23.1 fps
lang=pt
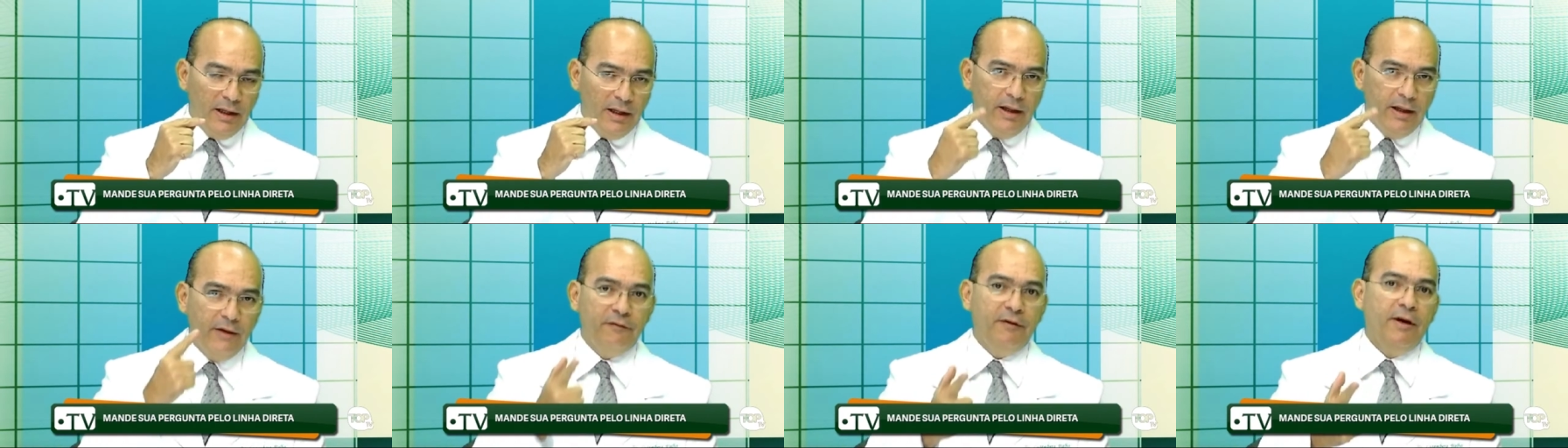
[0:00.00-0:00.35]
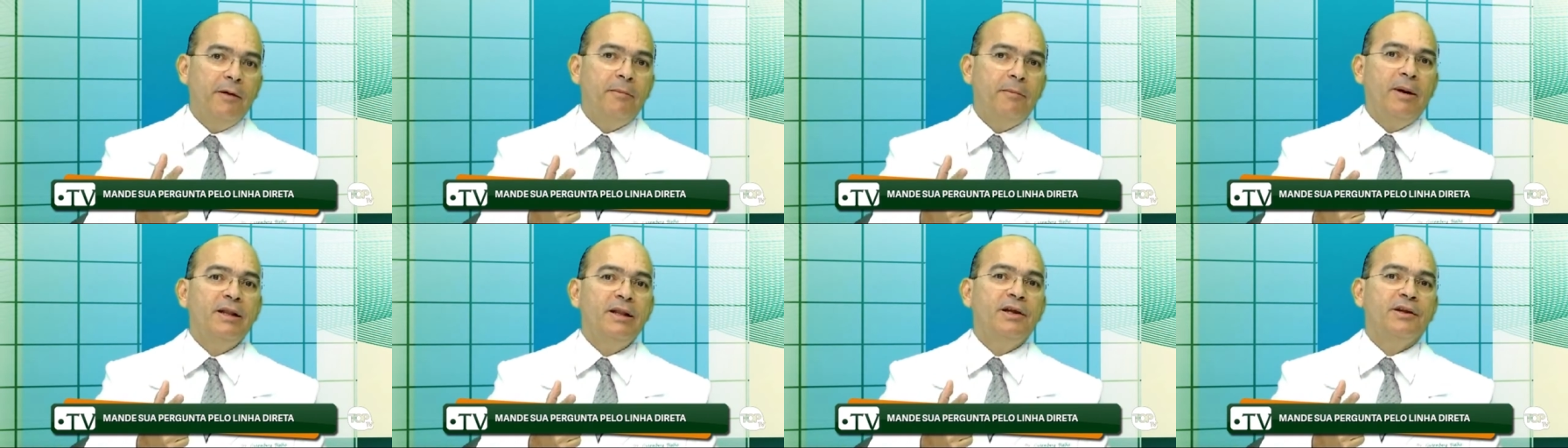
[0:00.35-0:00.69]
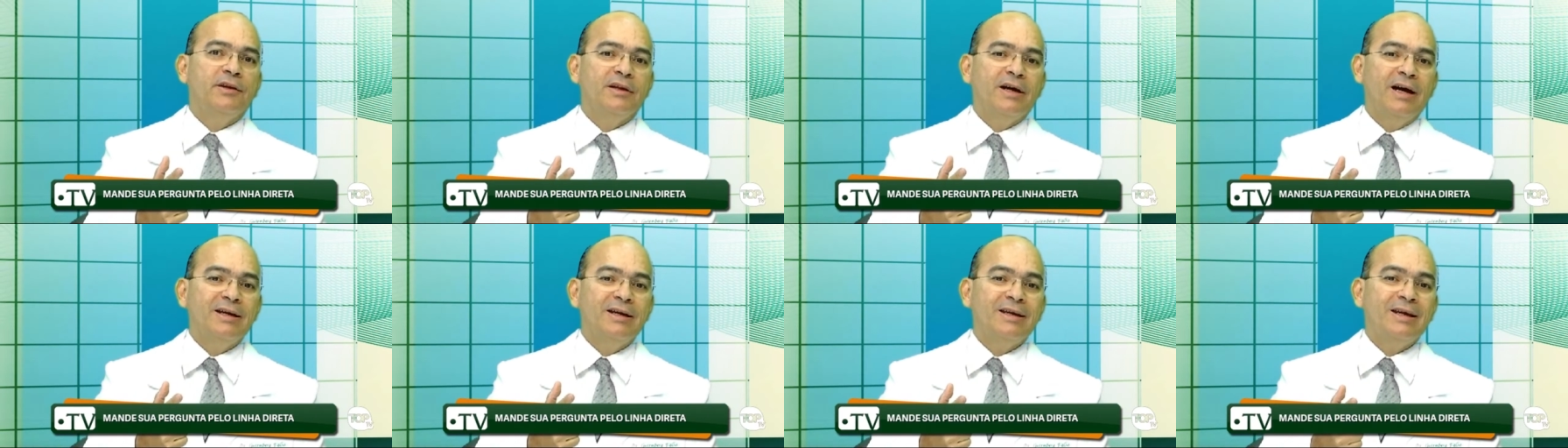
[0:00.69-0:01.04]

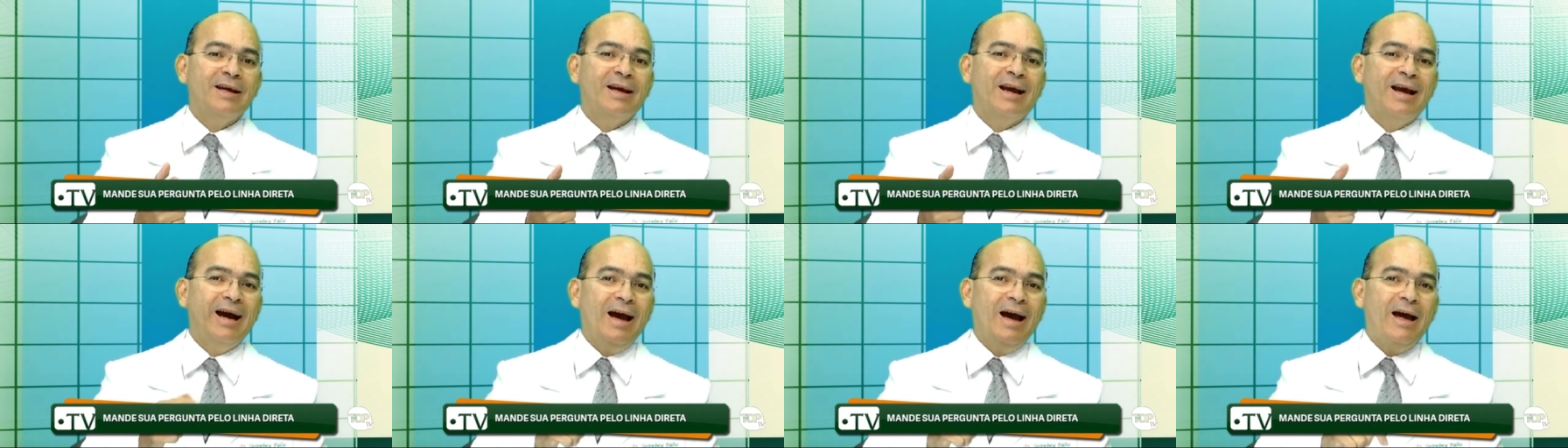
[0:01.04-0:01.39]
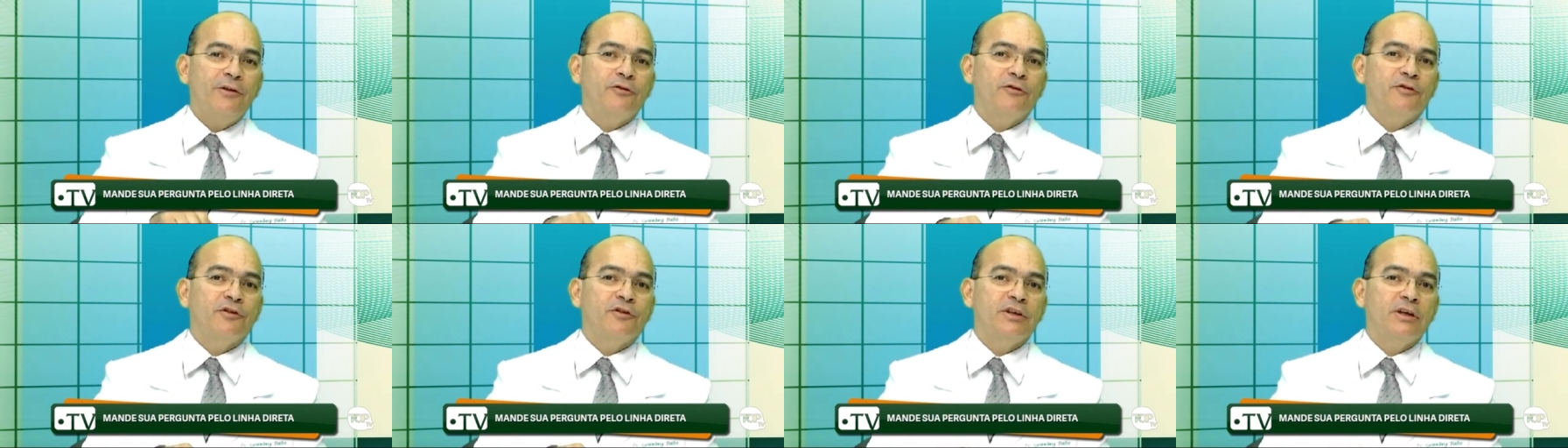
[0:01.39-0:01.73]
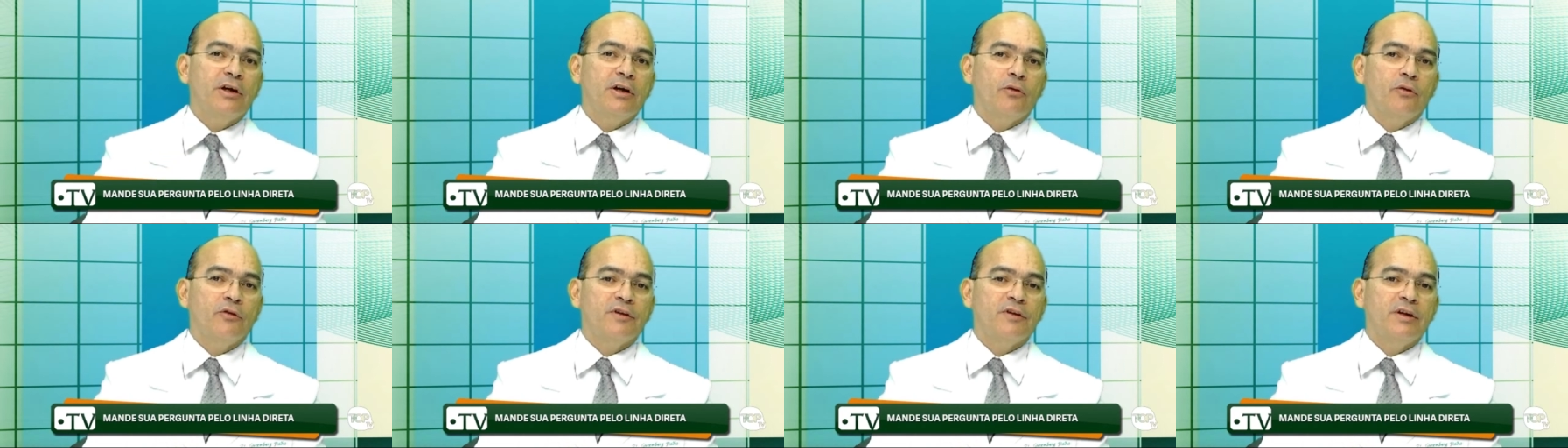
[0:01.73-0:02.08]
verbalizar que, caso seja
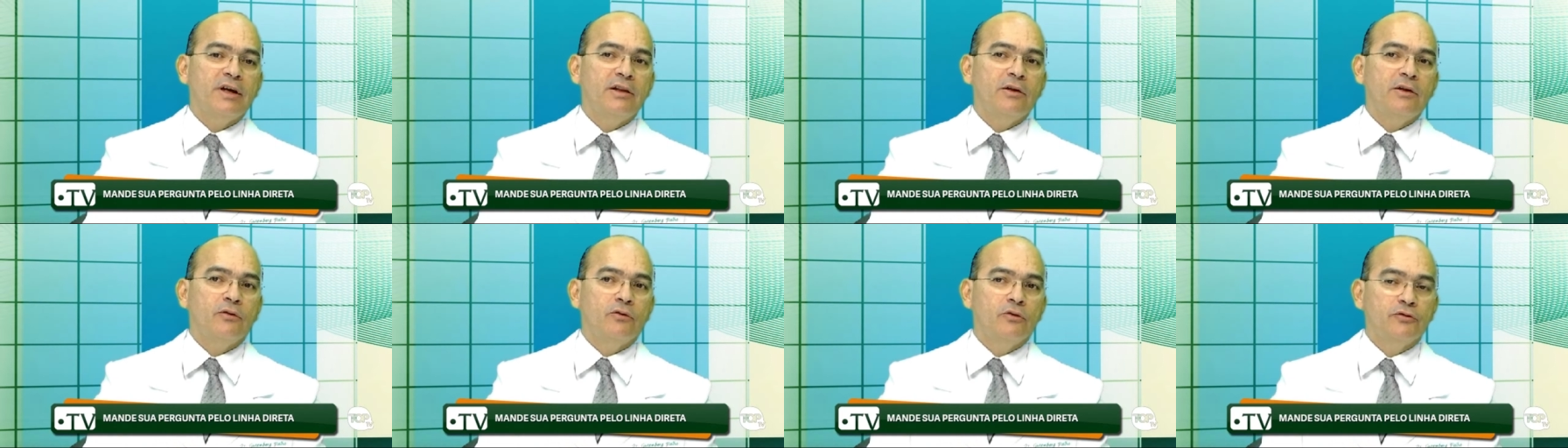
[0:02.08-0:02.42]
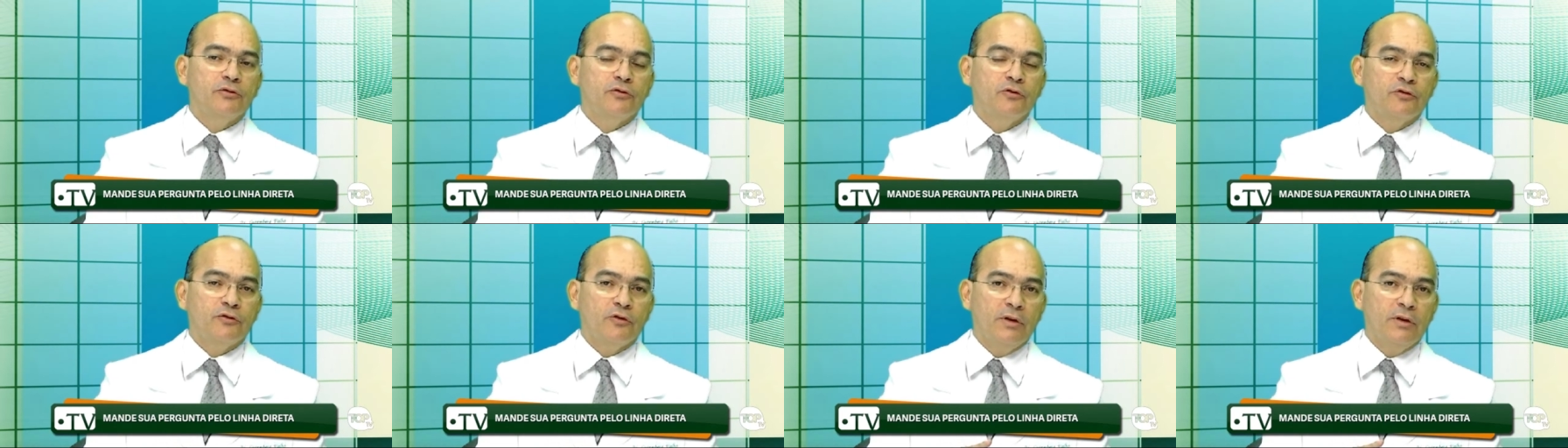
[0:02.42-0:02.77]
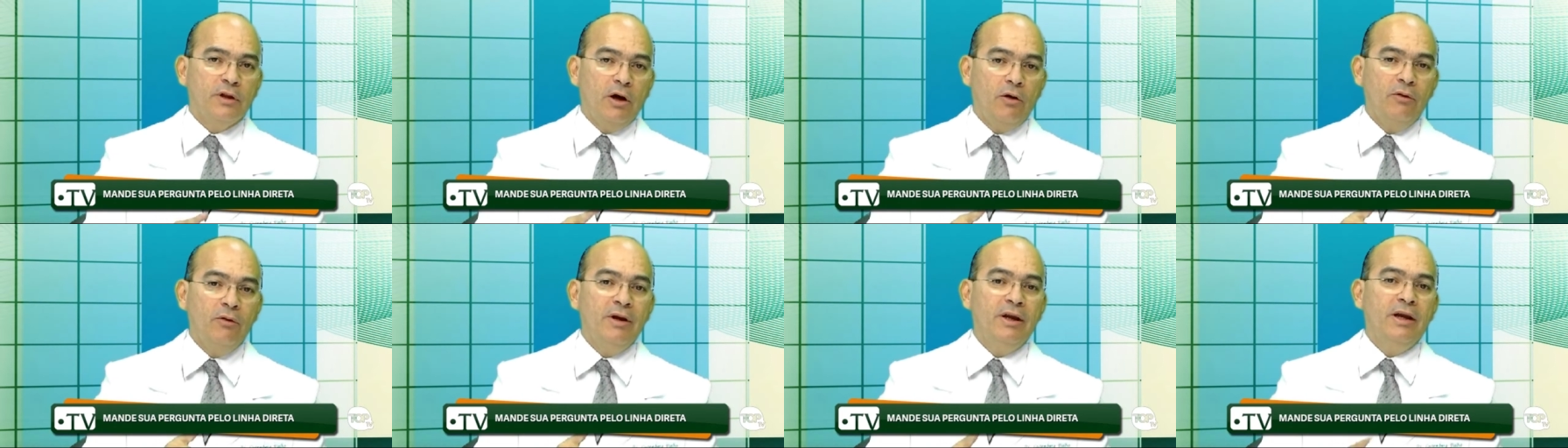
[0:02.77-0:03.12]
considerado
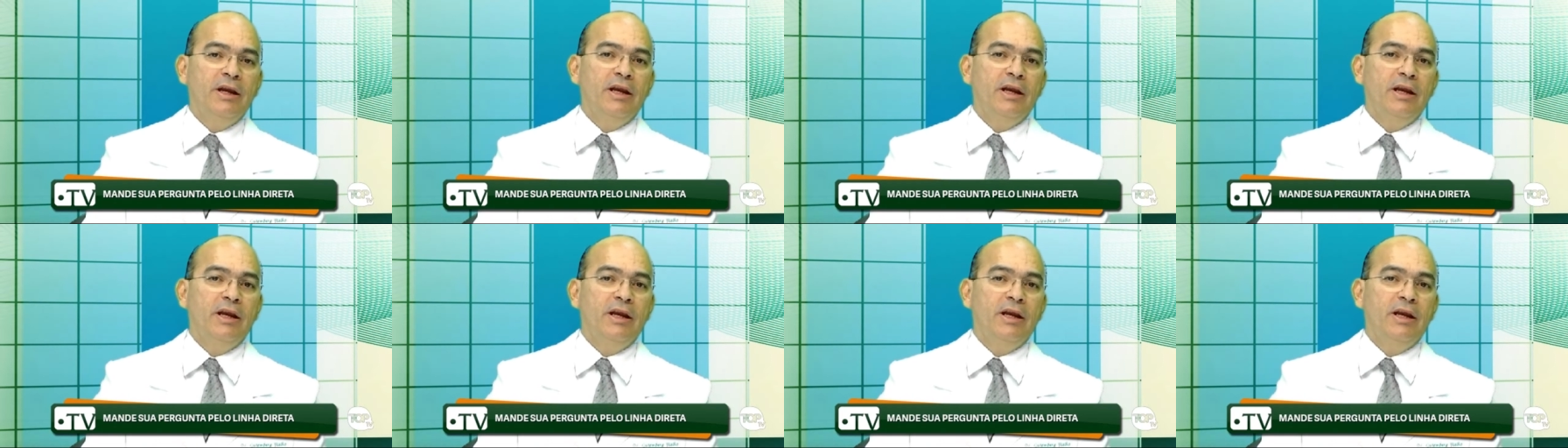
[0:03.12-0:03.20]
inconstitucional,